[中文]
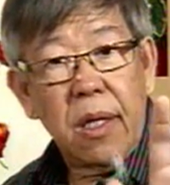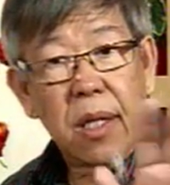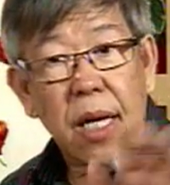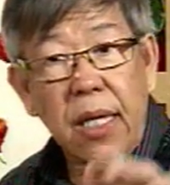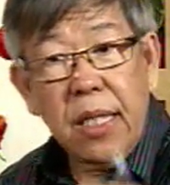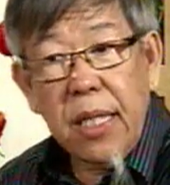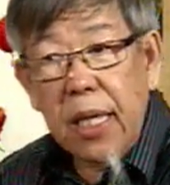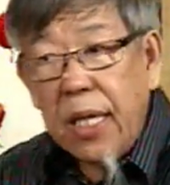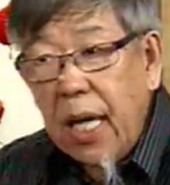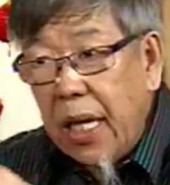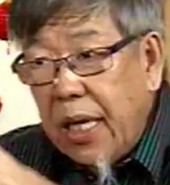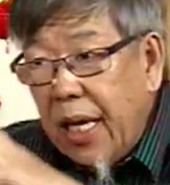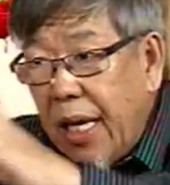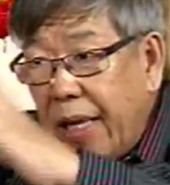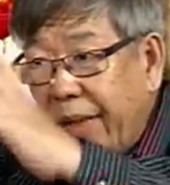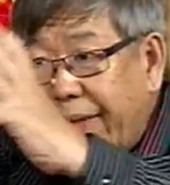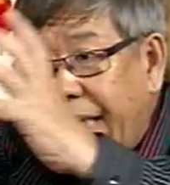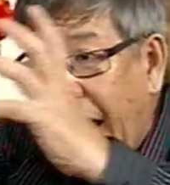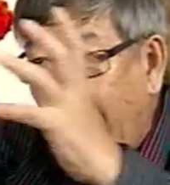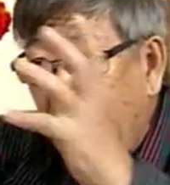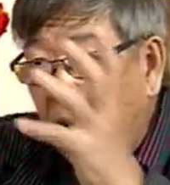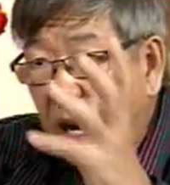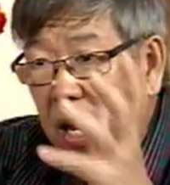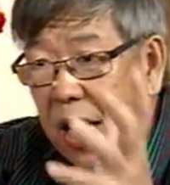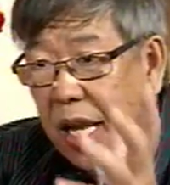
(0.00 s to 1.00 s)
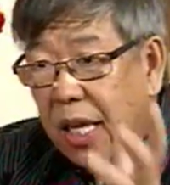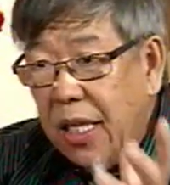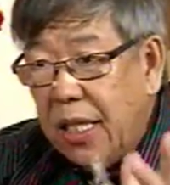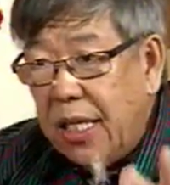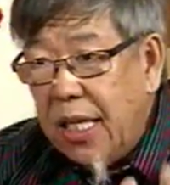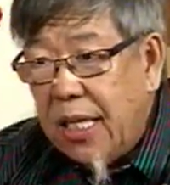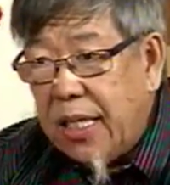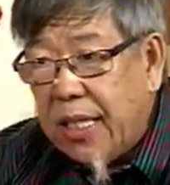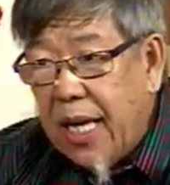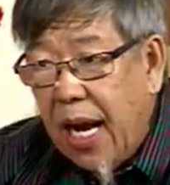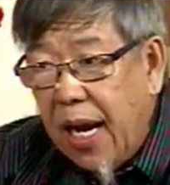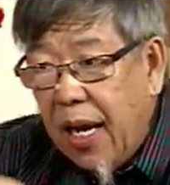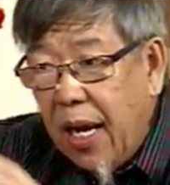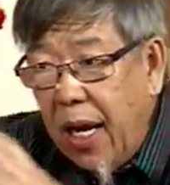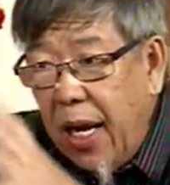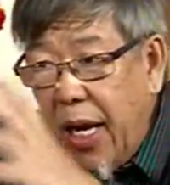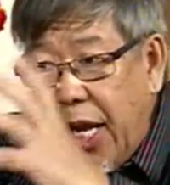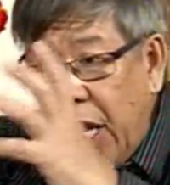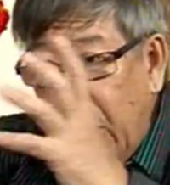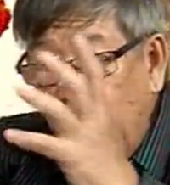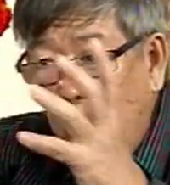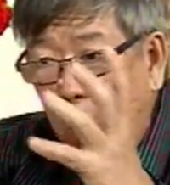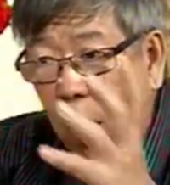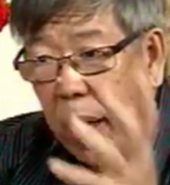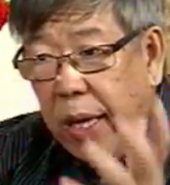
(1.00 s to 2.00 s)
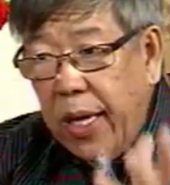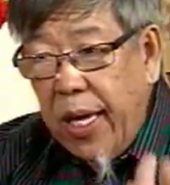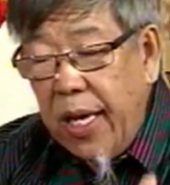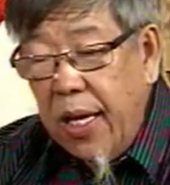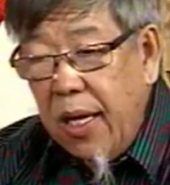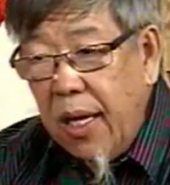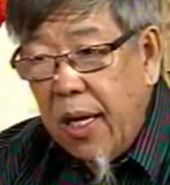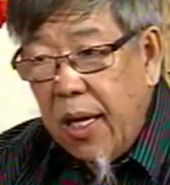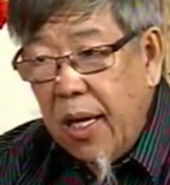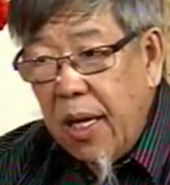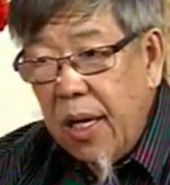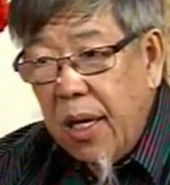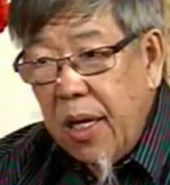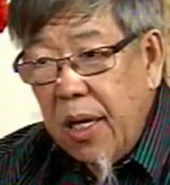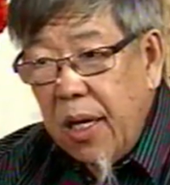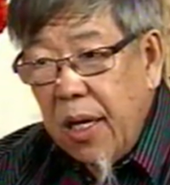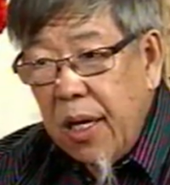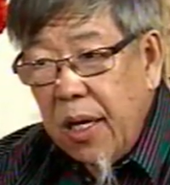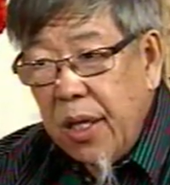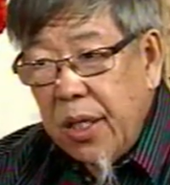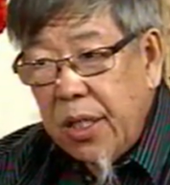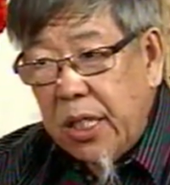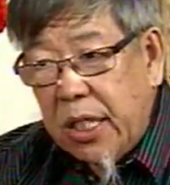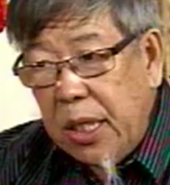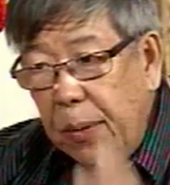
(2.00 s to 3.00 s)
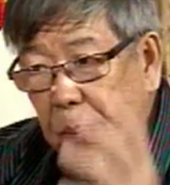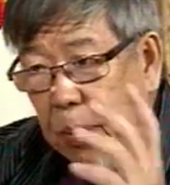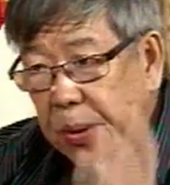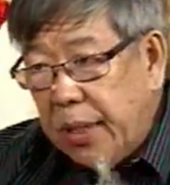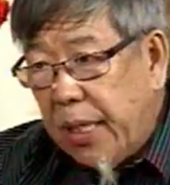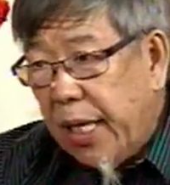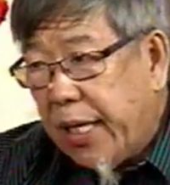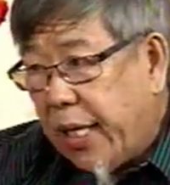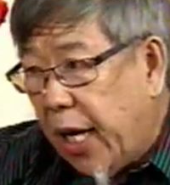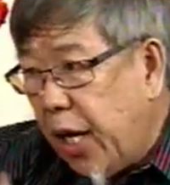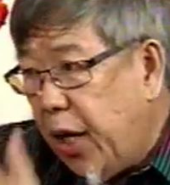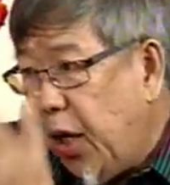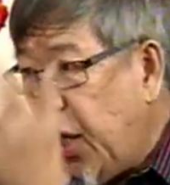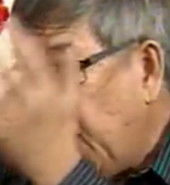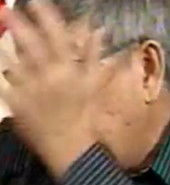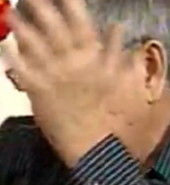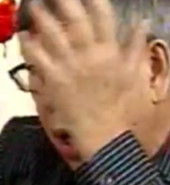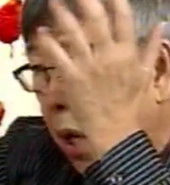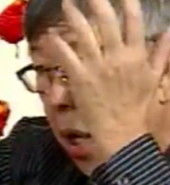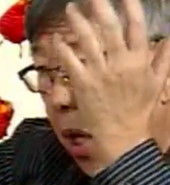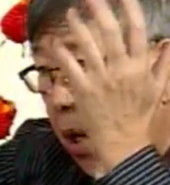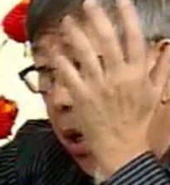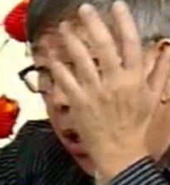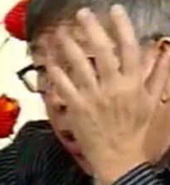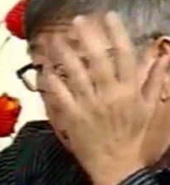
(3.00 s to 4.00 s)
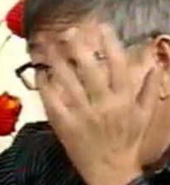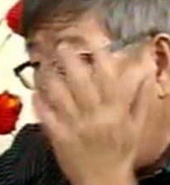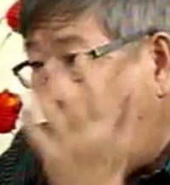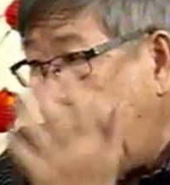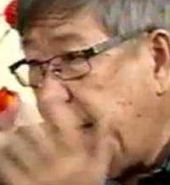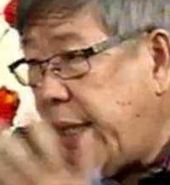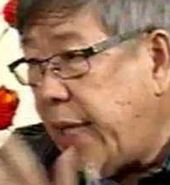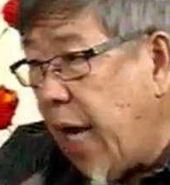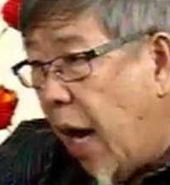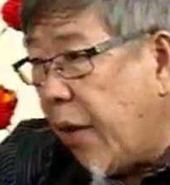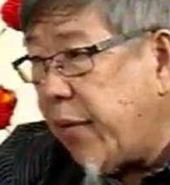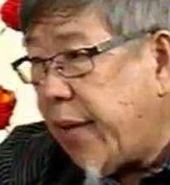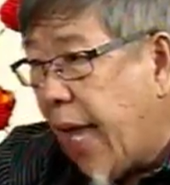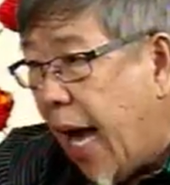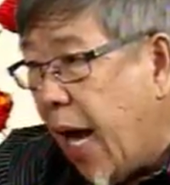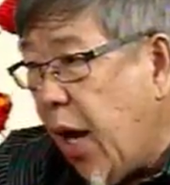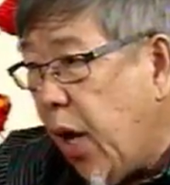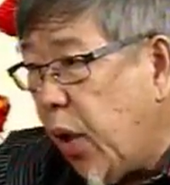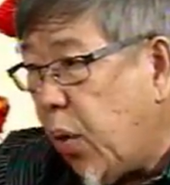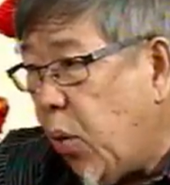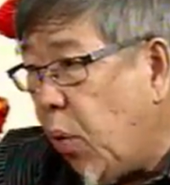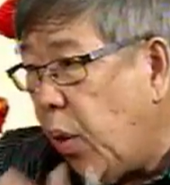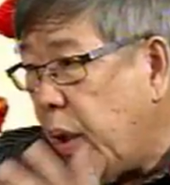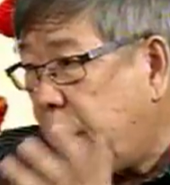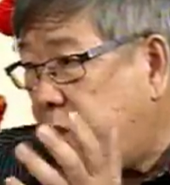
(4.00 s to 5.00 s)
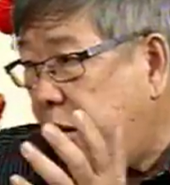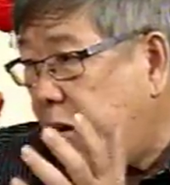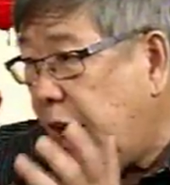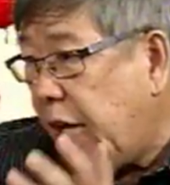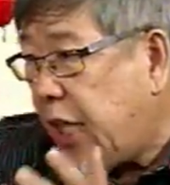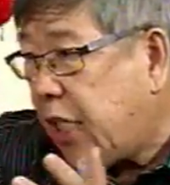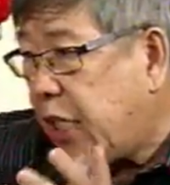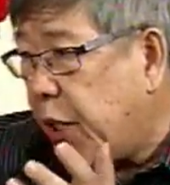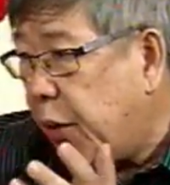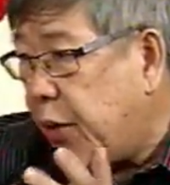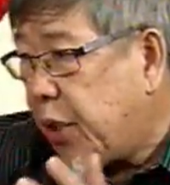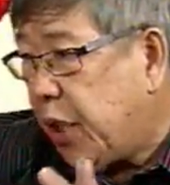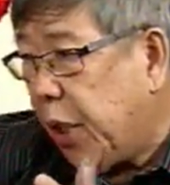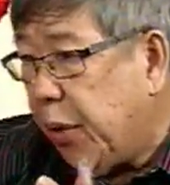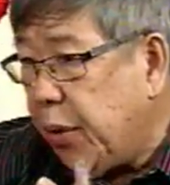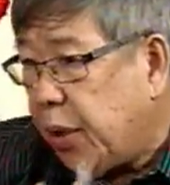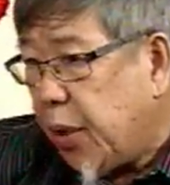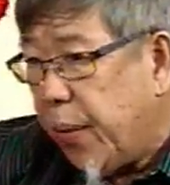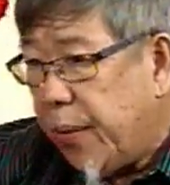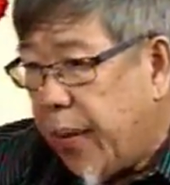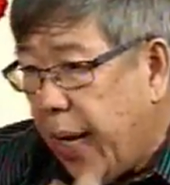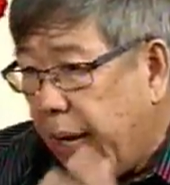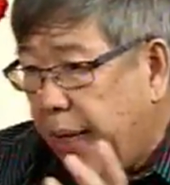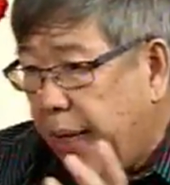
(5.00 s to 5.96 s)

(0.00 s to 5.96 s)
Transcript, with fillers: 但是他的党林志祥跟林观音，是不是跟回教党过去一九九九